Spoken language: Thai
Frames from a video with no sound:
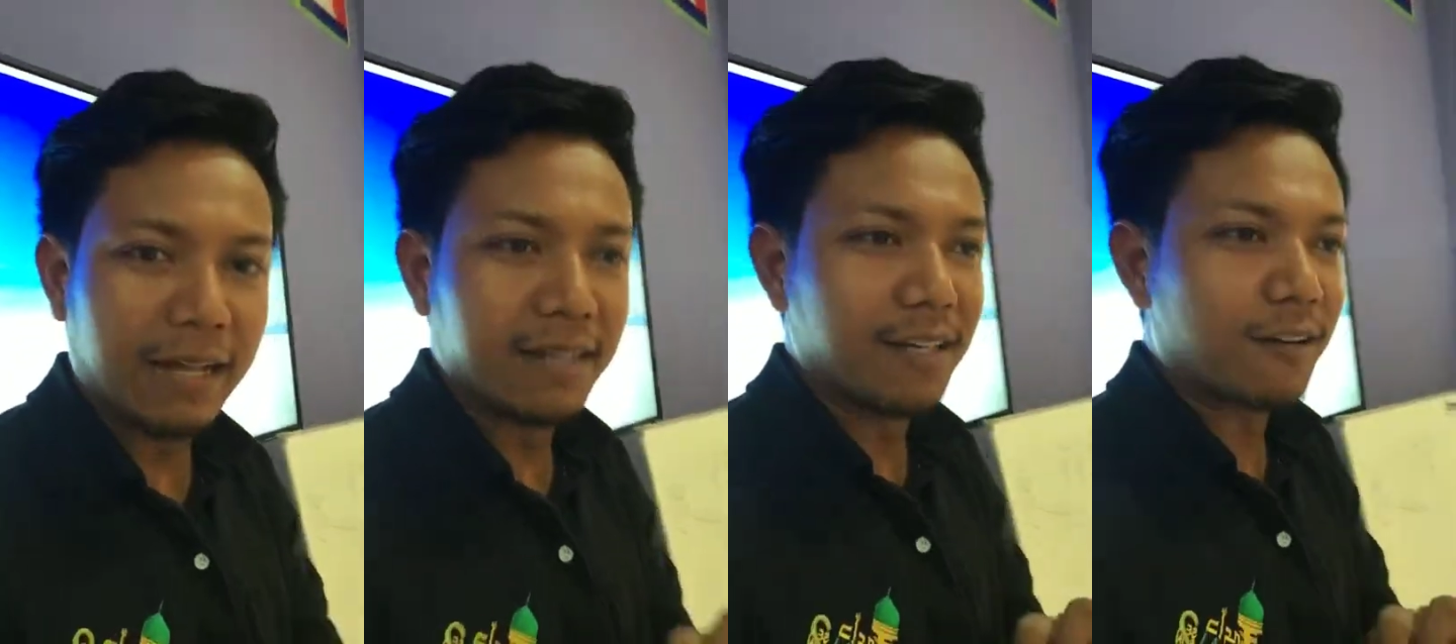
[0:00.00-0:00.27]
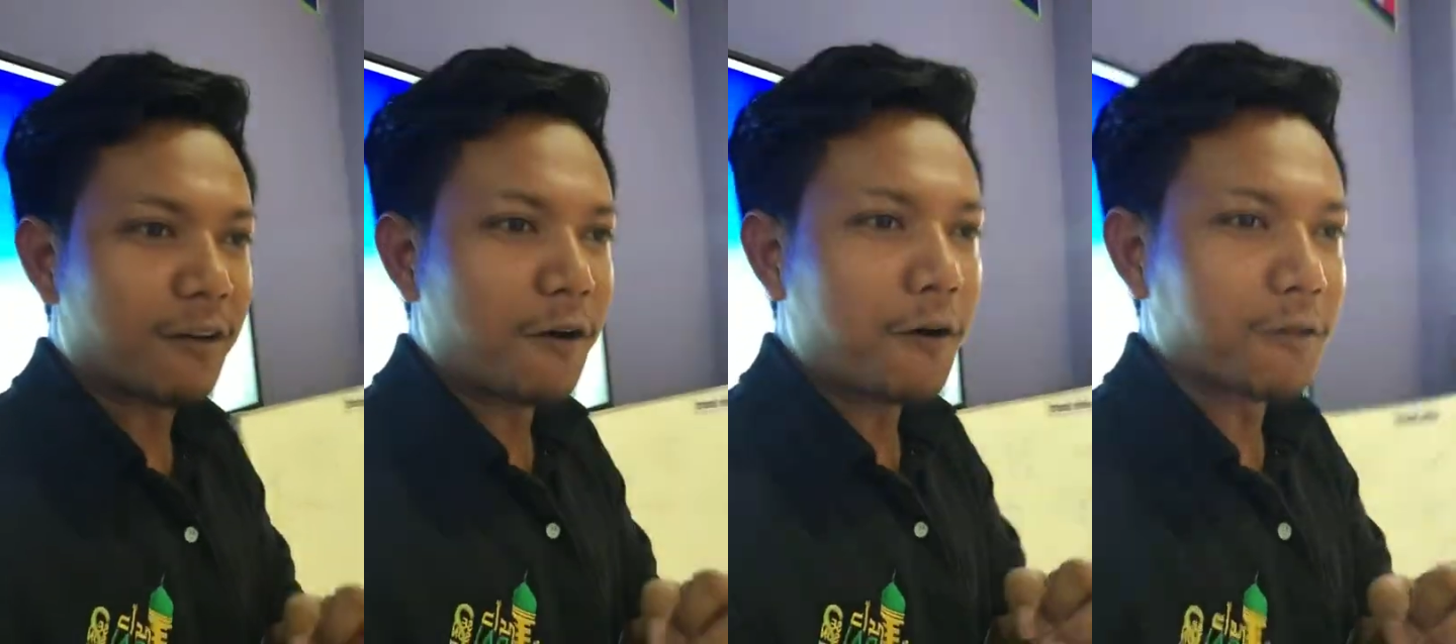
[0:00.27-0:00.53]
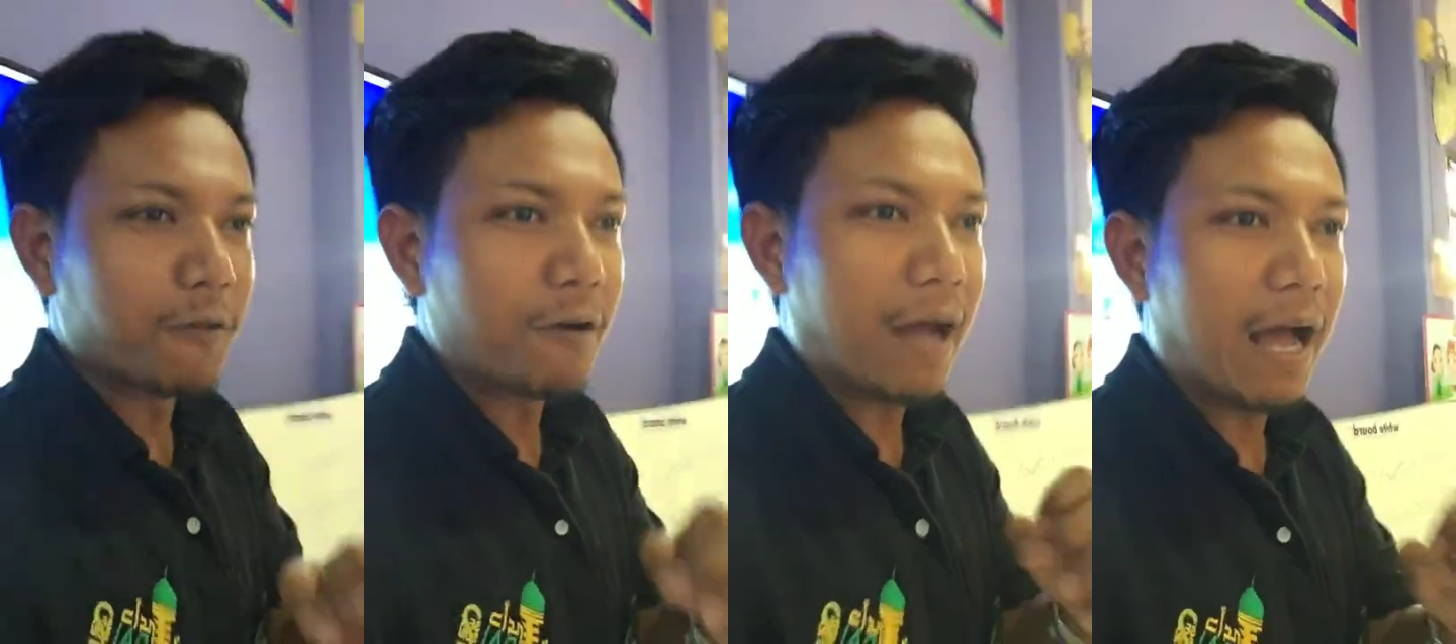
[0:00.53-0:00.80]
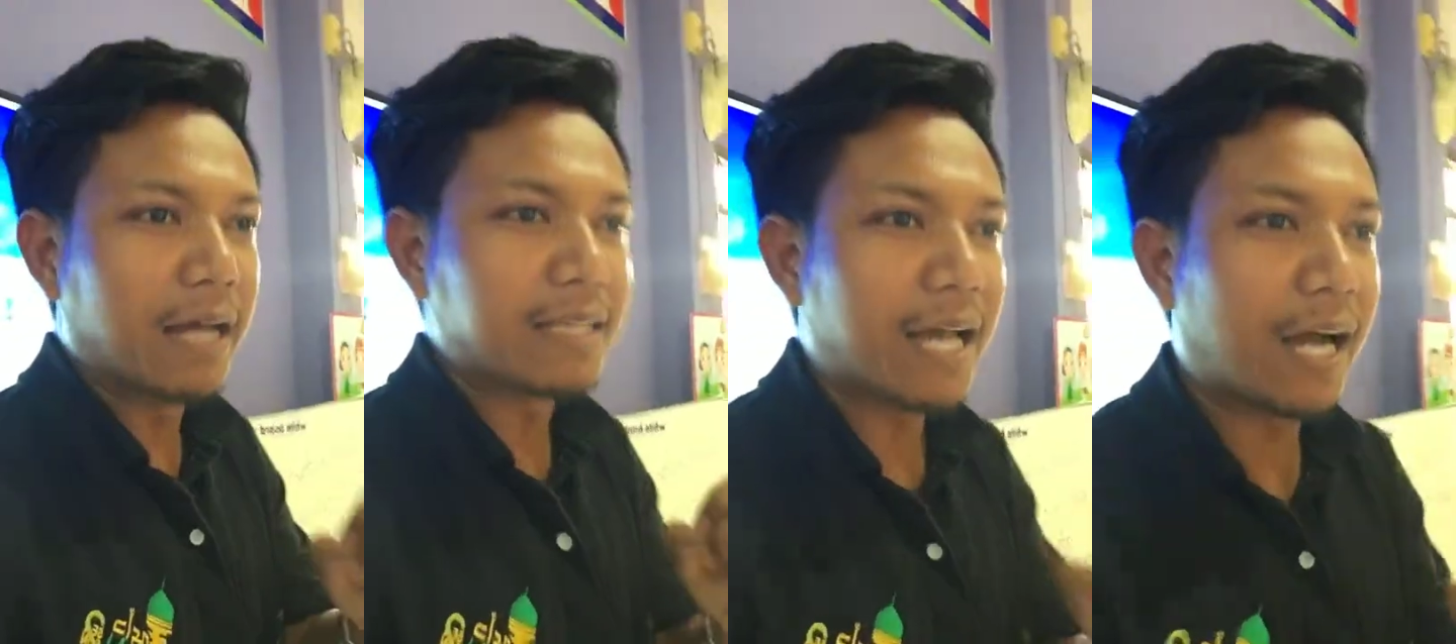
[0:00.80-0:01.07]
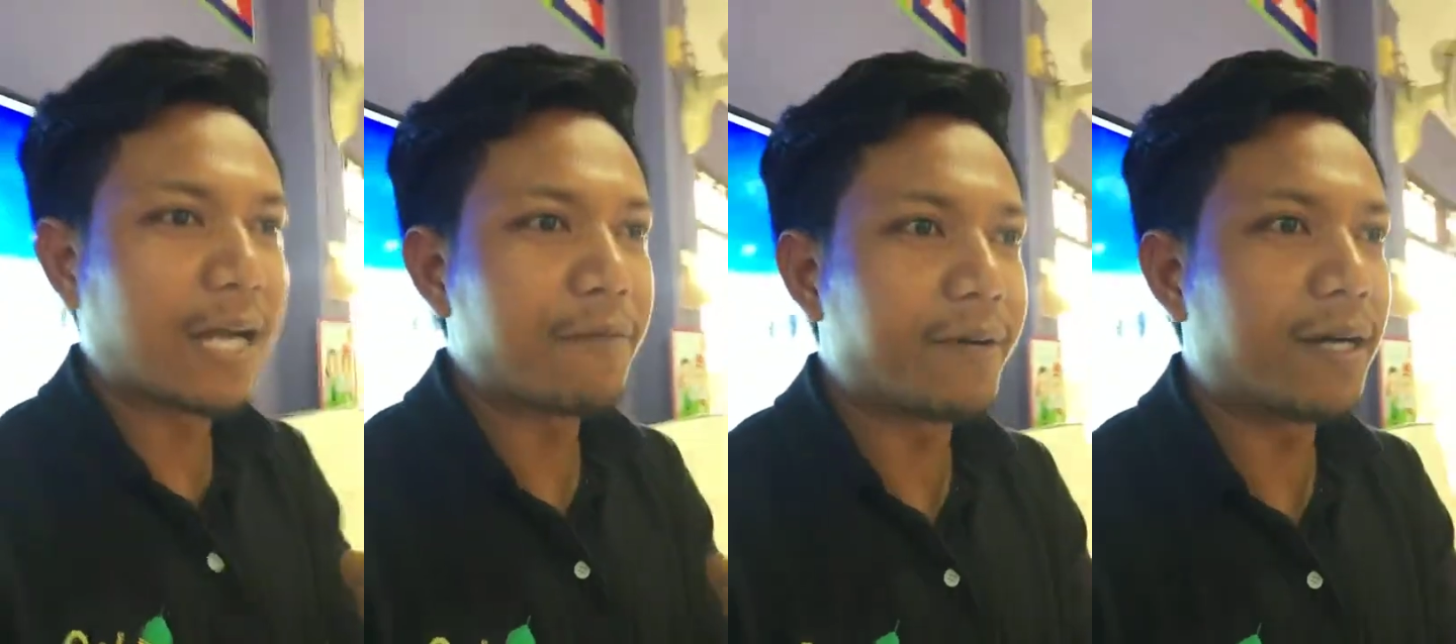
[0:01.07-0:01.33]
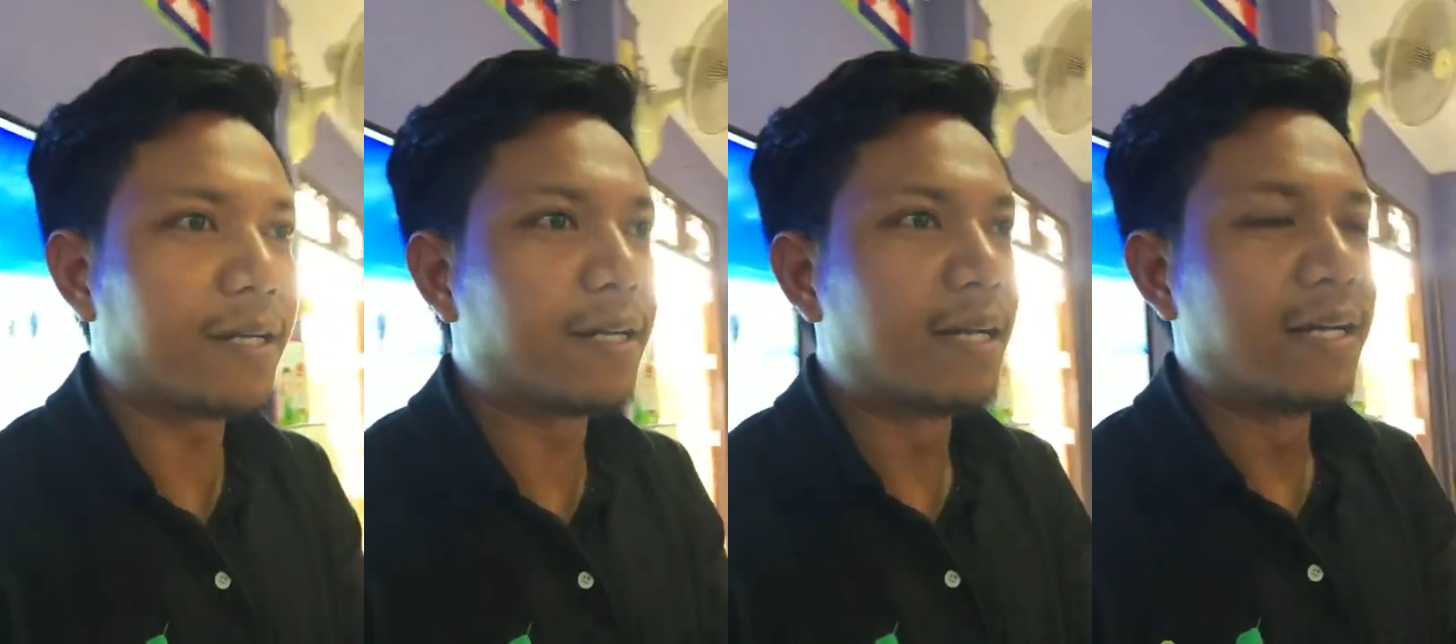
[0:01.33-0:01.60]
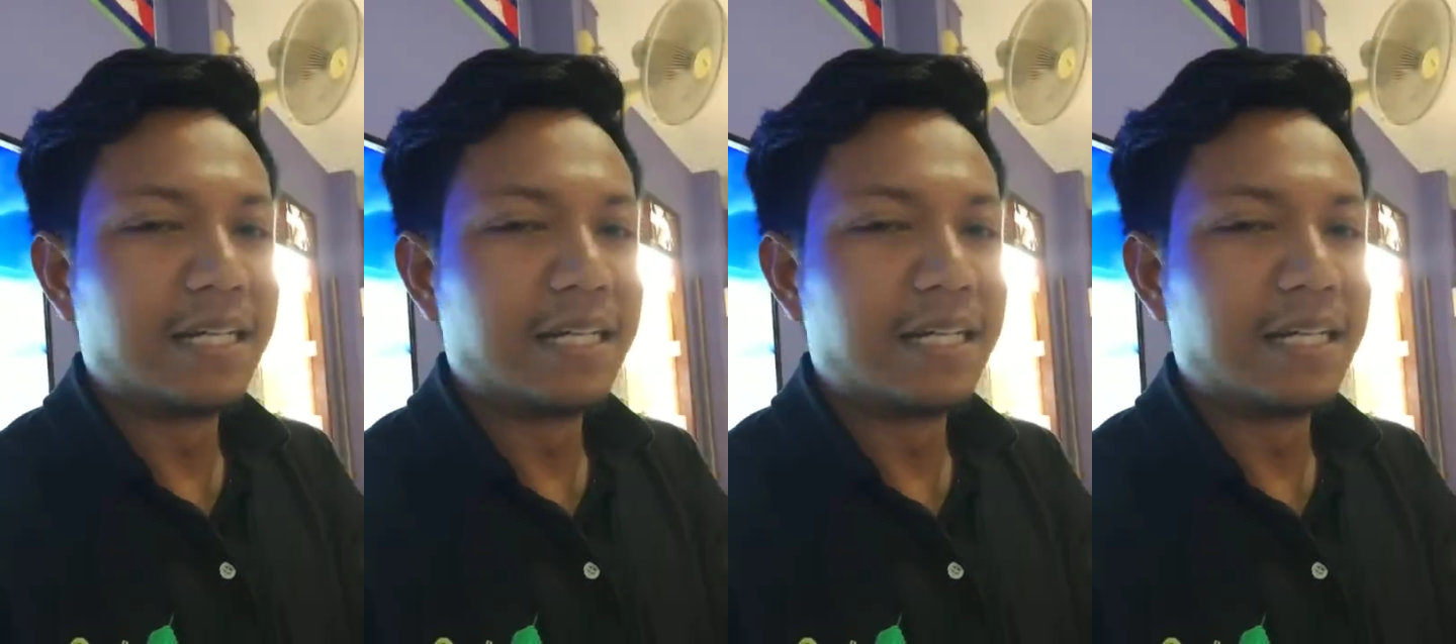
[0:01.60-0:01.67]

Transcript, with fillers: นแล้วก็ต้องหาทางให้เพื่อน